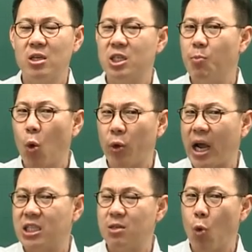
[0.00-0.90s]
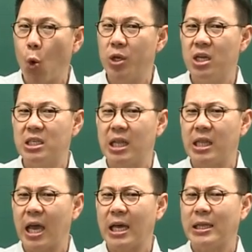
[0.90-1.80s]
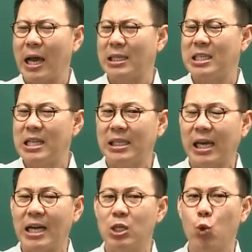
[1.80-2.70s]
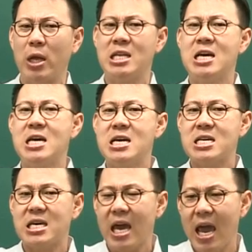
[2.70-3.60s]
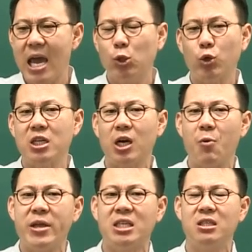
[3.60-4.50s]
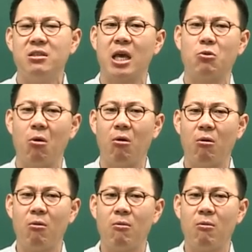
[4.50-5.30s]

지금 올해가 지금 5년째인데 내가 지난 4년 동안 계속 이렇게 외치는데도